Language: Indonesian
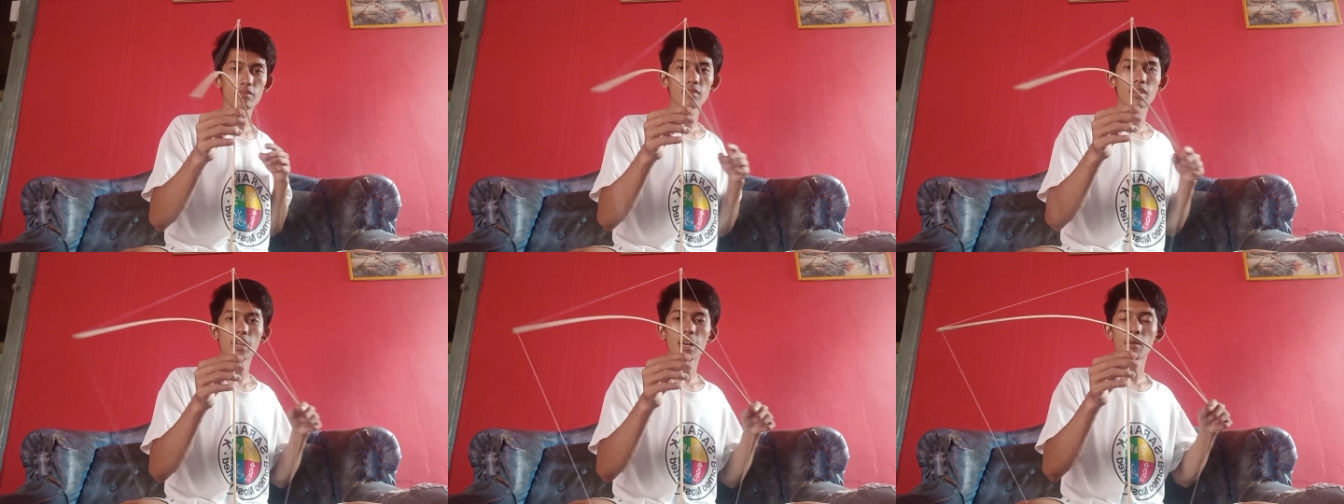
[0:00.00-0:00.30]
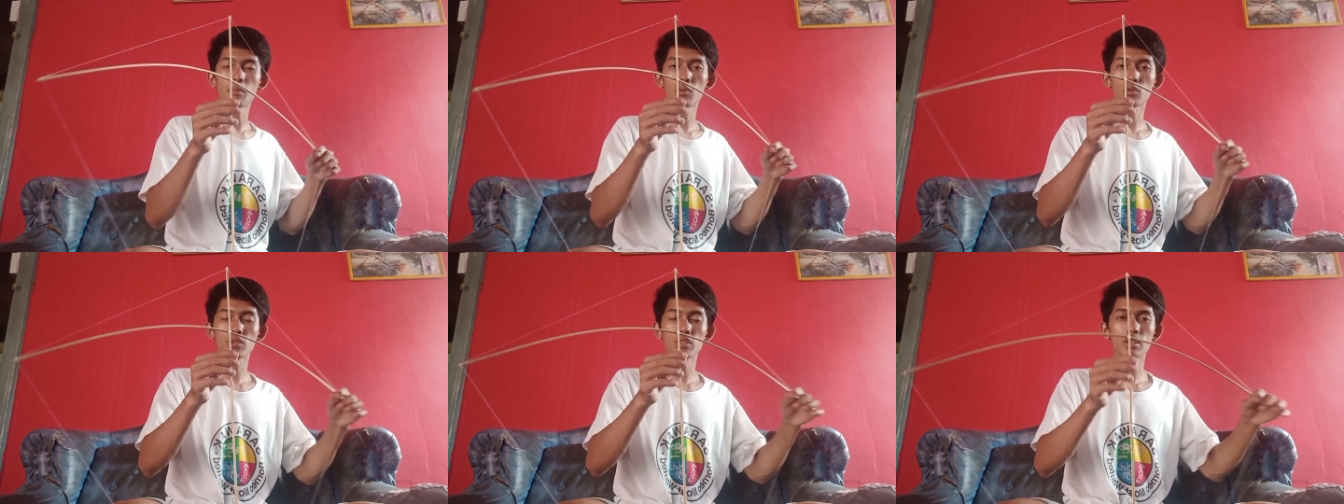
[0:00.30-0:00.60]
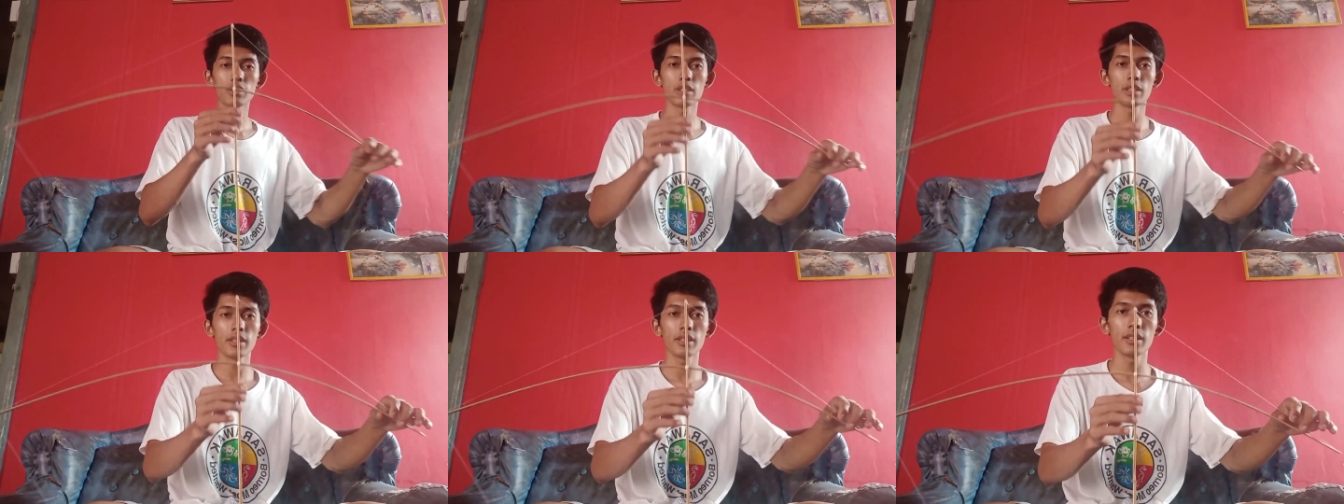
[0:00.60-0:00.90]
nah
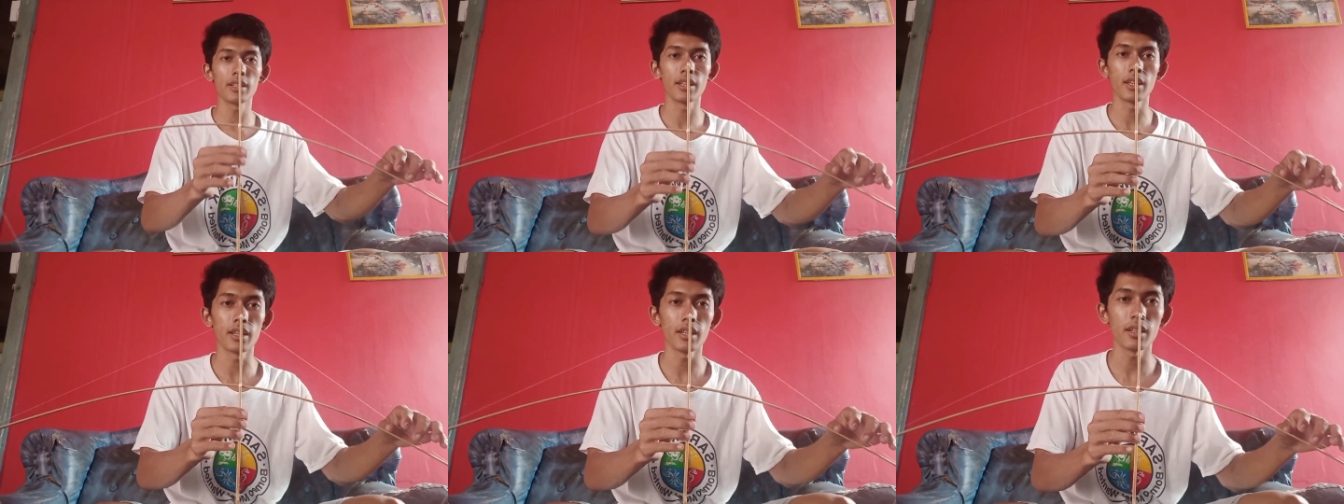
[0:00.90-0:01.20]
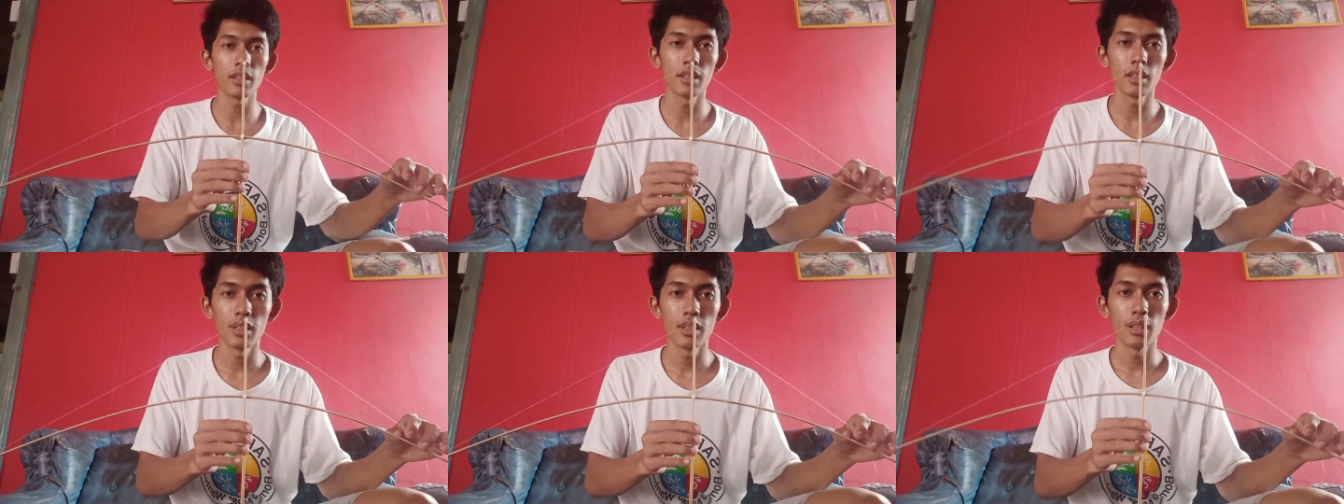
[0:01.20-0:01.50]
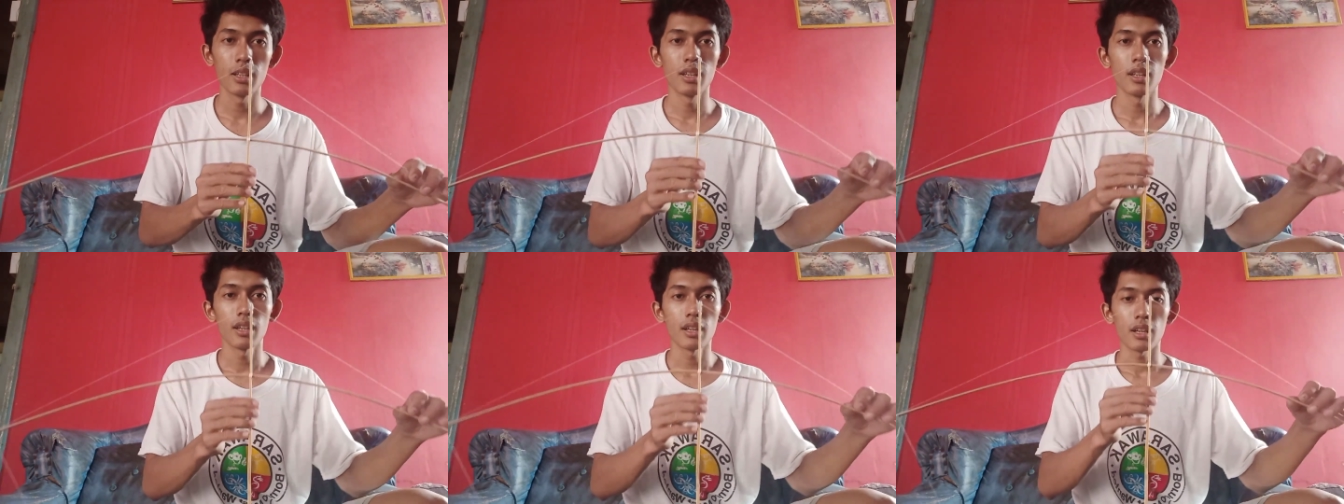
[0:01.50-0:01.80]
posisi ini
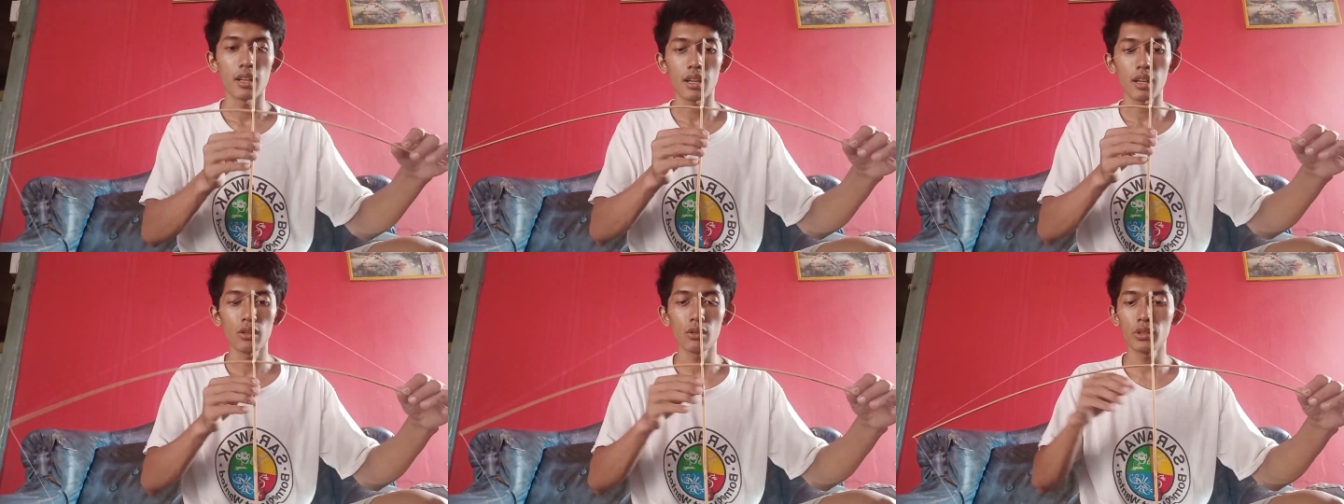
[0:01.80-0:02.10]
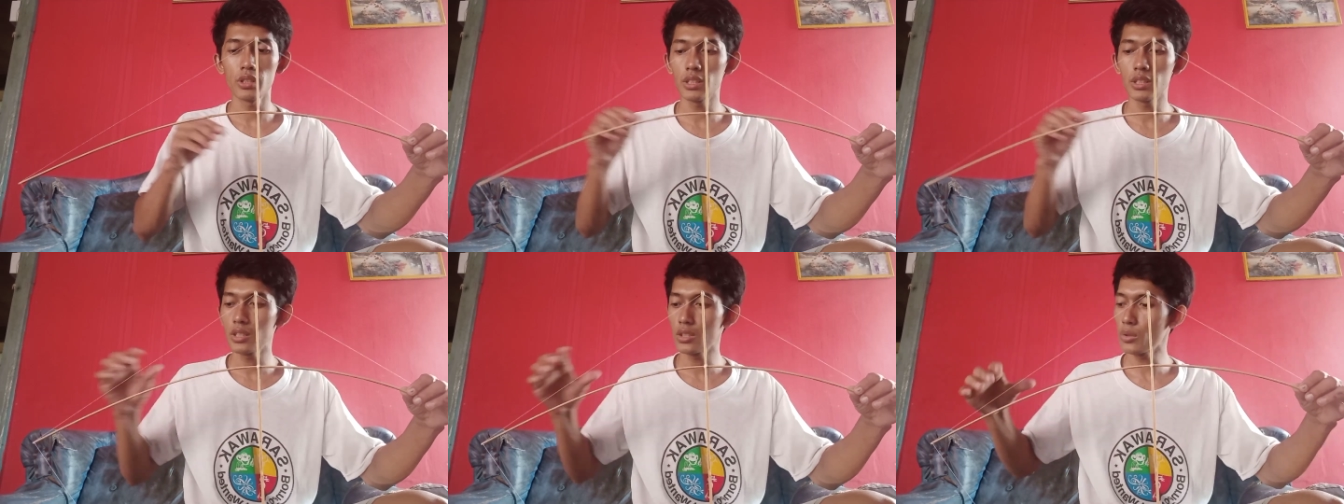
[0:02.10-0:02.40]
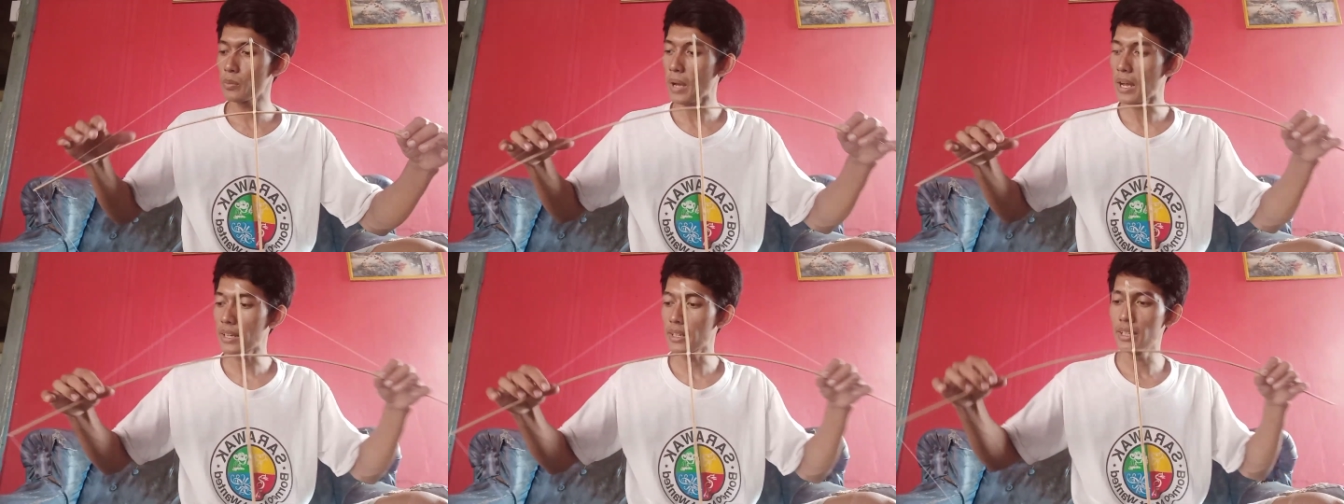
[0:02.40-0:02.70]
kalau
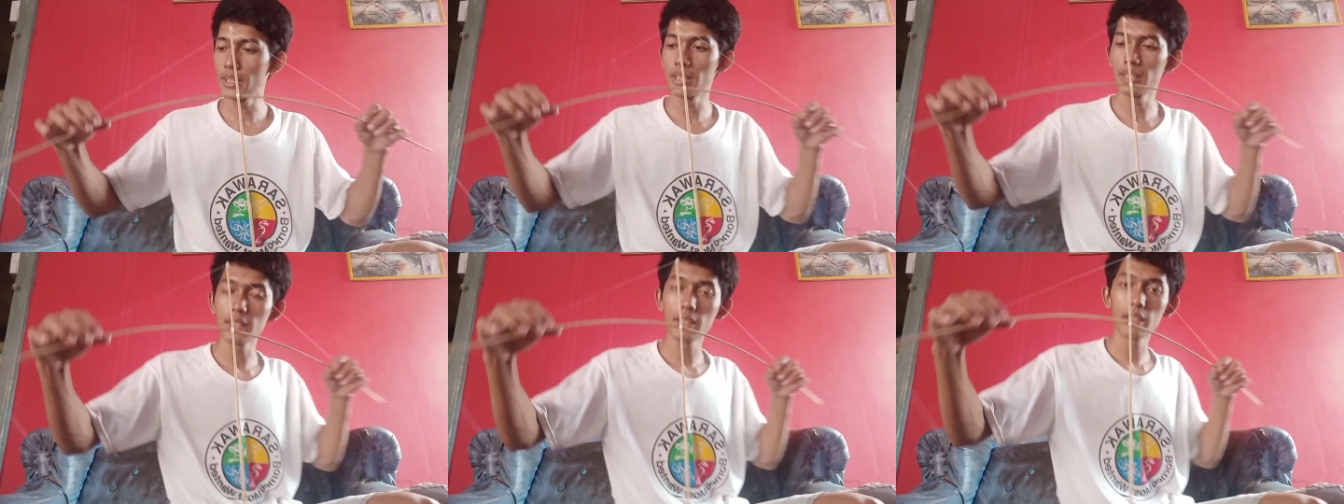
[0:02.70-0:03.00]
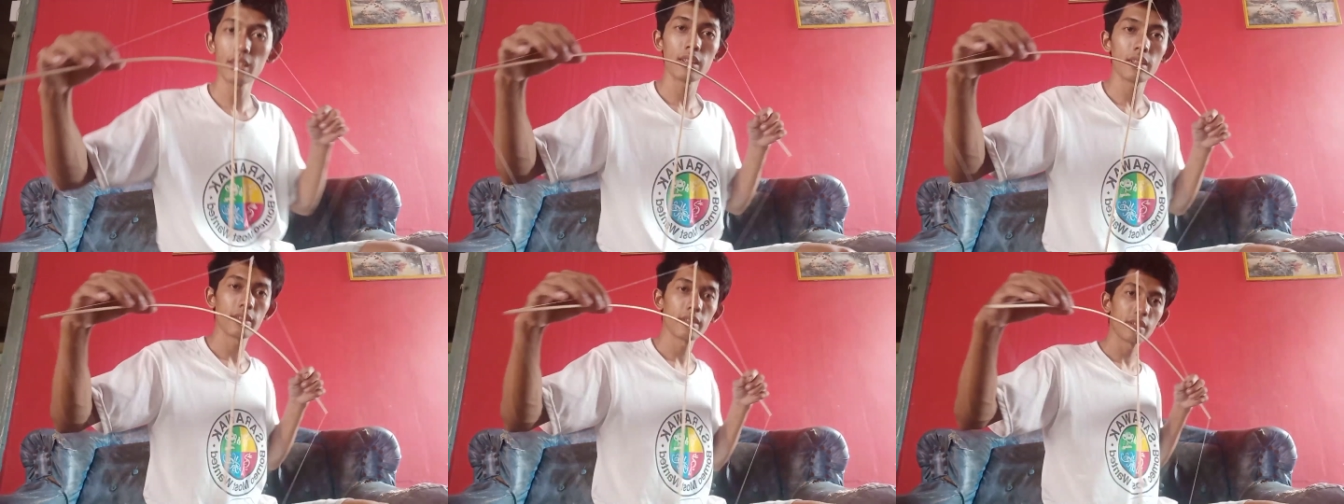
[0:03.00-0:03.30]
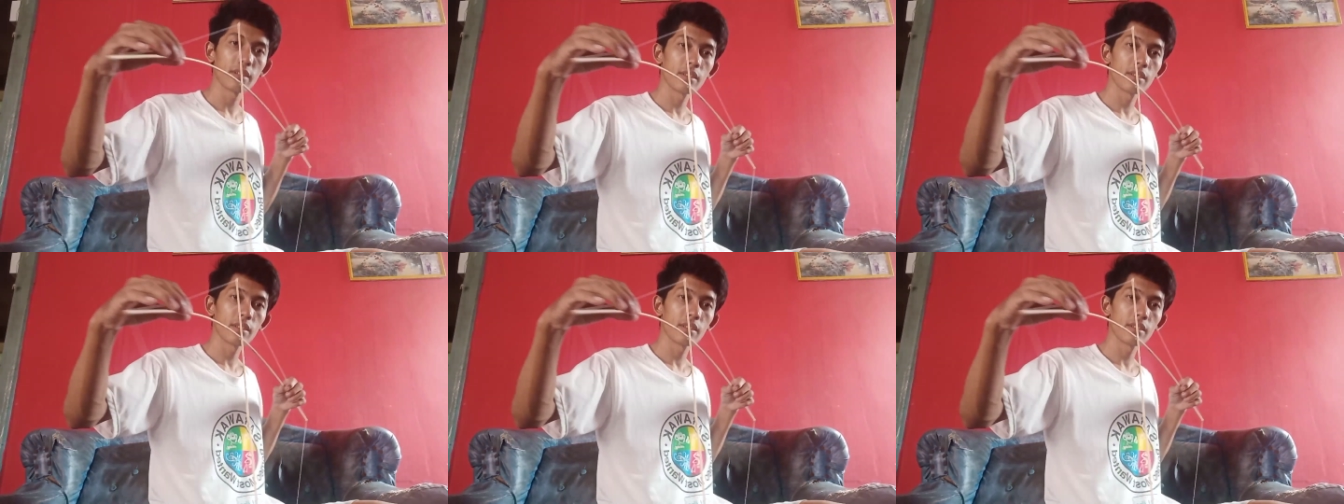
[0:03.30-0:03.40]
ditiup angin